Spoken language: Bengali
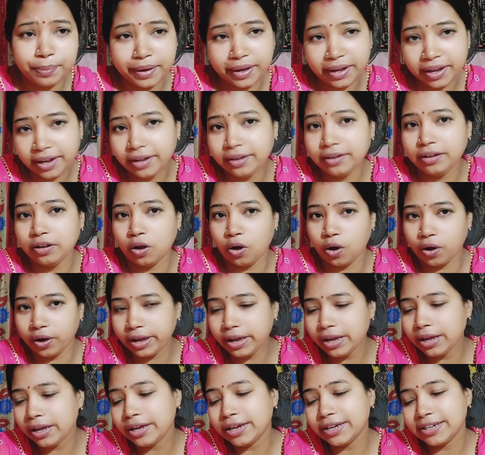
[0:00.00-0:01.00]
মেয়েই নয়
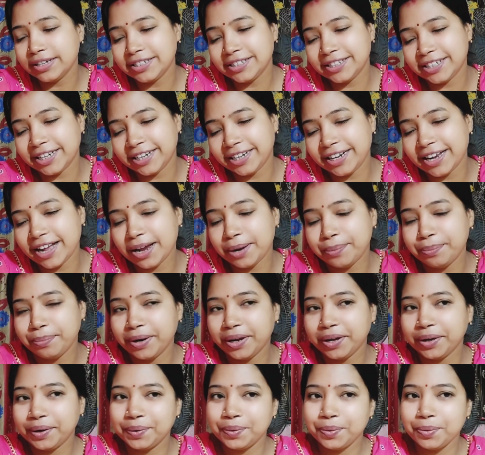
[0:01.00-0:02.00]
সেটা
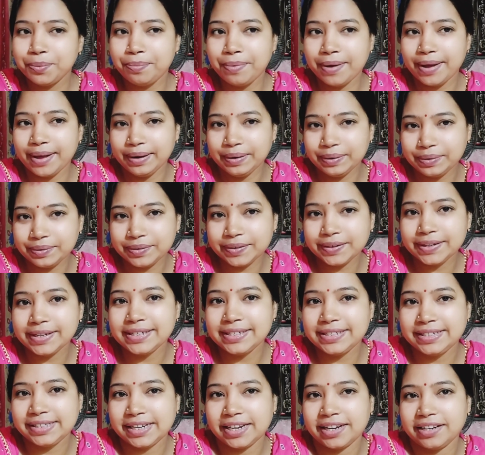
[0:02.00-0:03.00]
আমরা খুব ভালো করেই
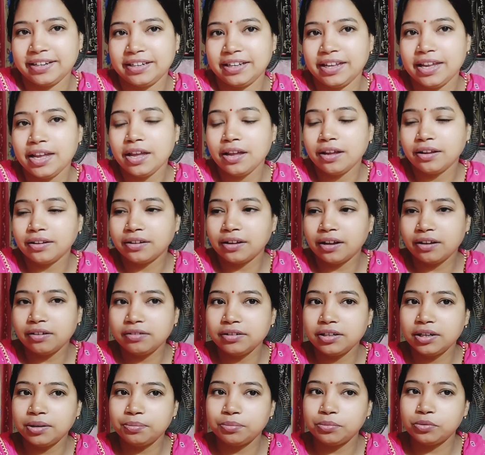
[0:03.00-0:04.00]
জানি কারণ
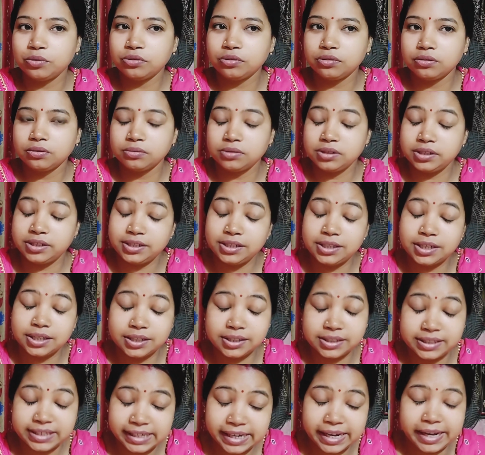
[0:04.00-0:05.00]

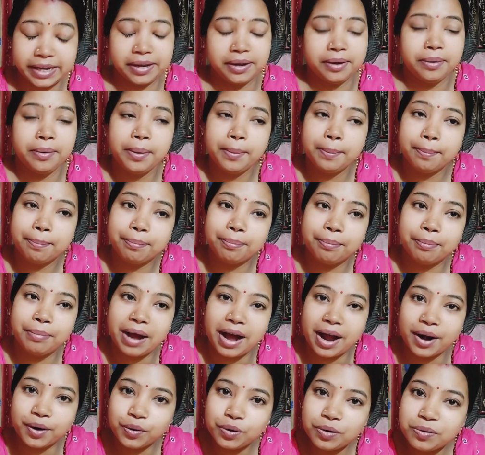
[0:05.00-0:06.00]
যে
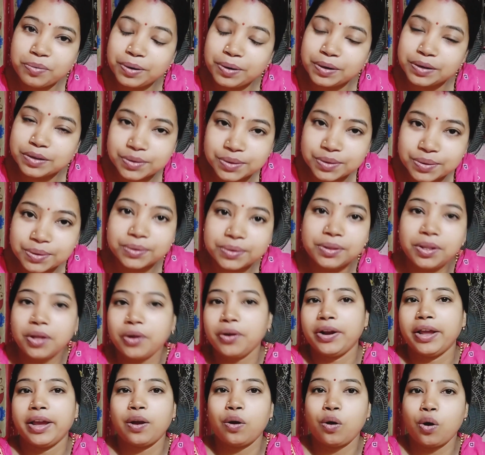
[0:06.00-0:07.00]
বারো বছর
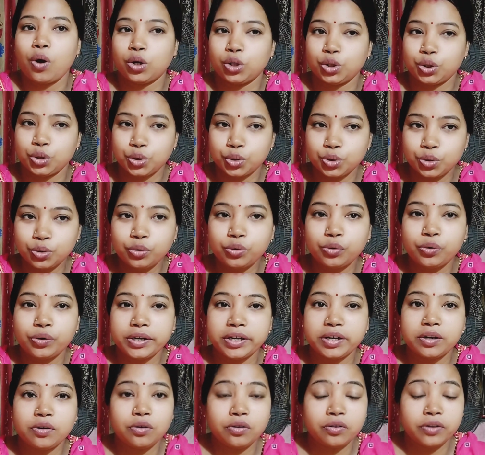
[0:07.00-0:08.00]
ধরে কষ্ট
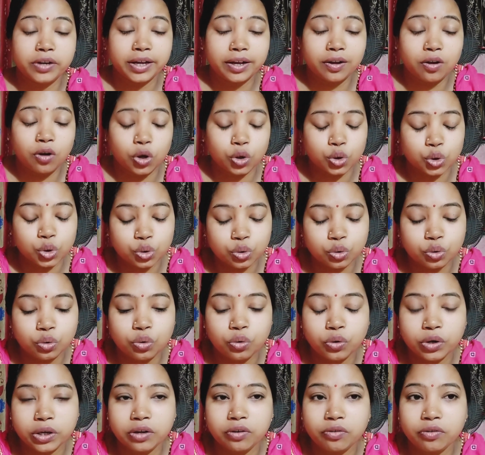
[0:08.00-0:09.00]
করে করে কষ্ট
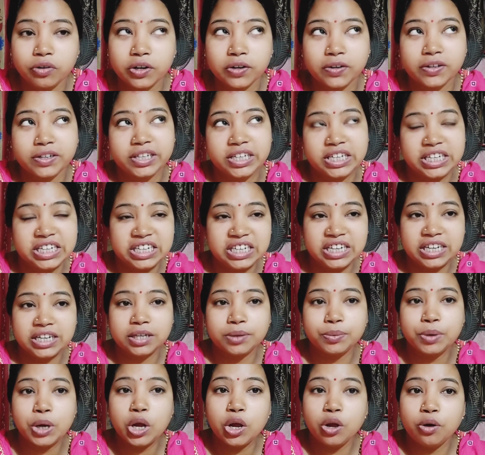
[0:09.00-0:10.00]
করে করে
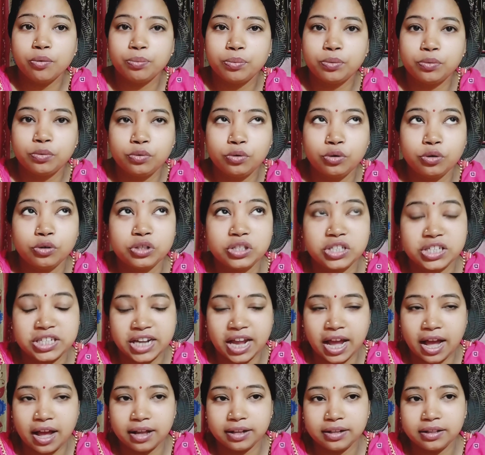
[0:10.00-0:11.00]
টিনের ফুটো
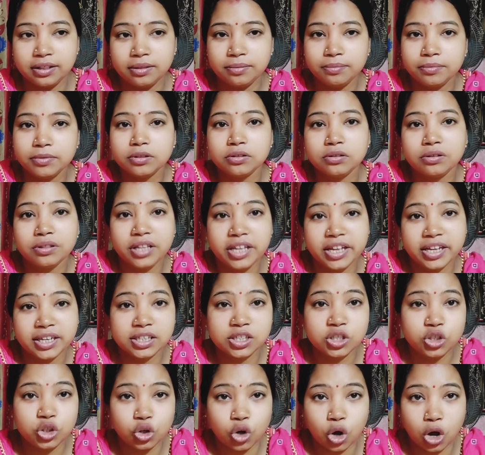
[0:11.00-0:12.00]
ছাদ দিয়ে
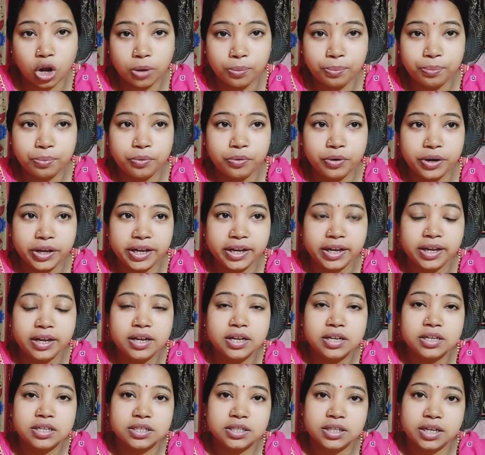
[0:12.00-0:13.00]
জল পড়ে
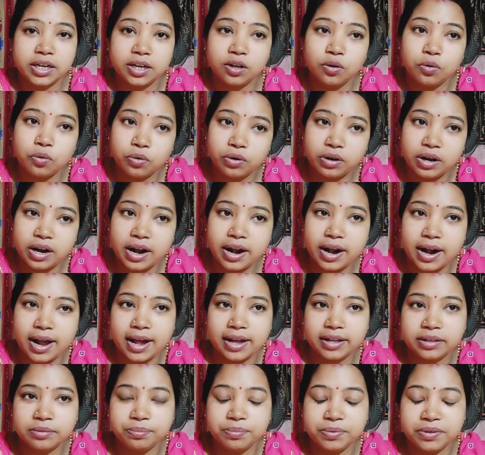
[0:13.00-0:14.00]
সেই গোটা
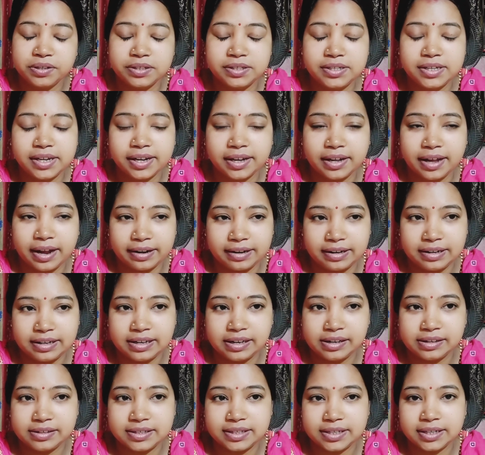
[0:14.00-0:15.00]
রাত ভিজে
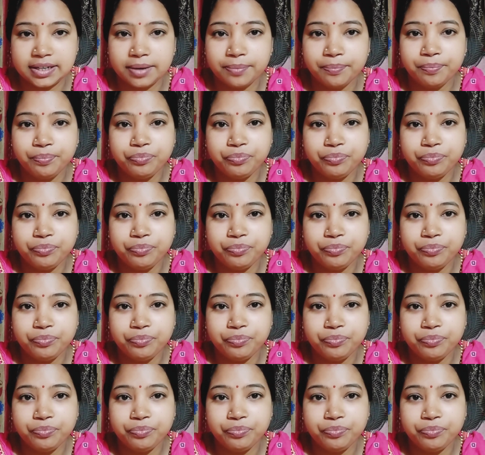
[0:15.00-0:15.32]
কাটিয়েছে